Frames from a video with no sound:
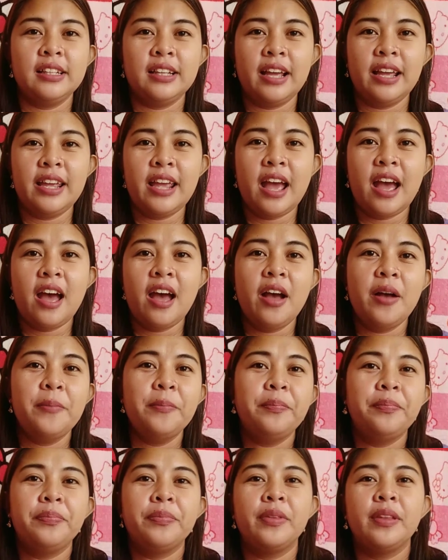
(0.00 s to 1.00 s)
Kaya,
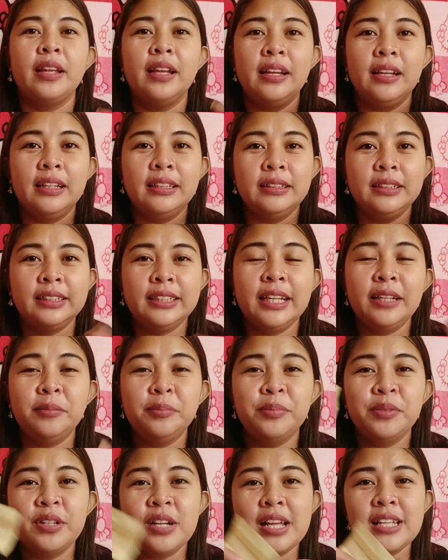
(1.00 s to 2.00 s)

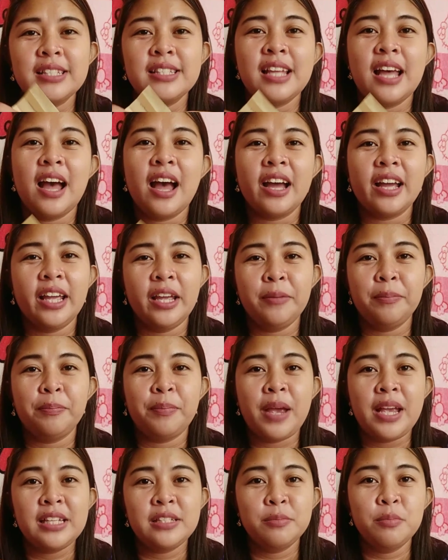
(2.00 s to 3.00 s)
send mo na sa aking
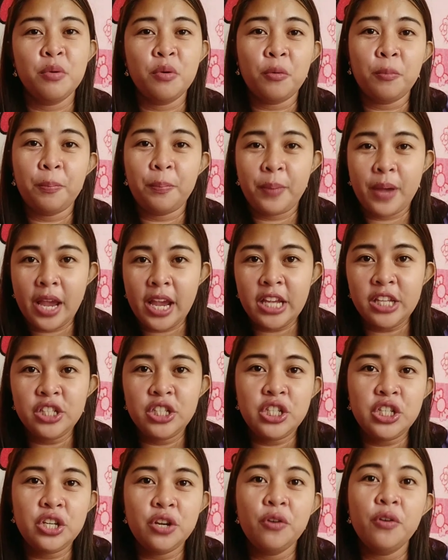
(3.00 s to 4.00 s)
Facebook
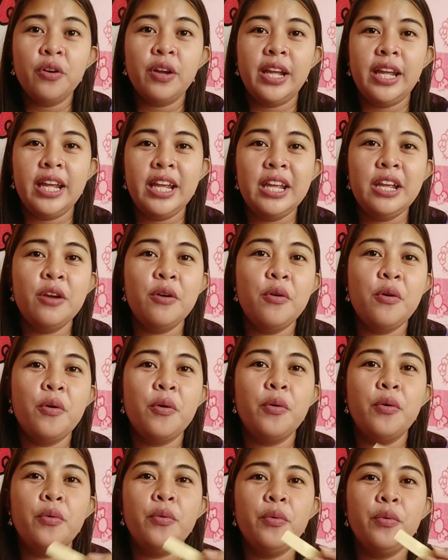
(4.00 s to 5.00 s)
page yung
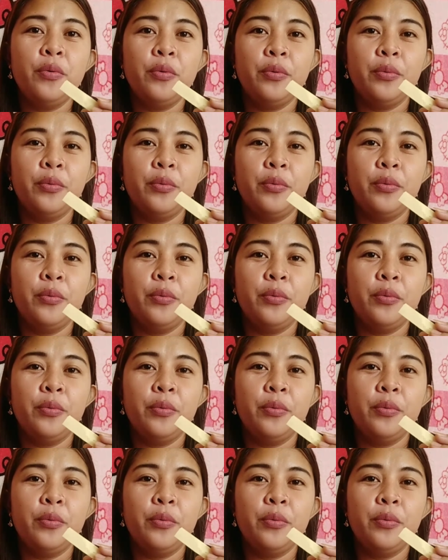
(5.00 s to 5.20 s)
iyong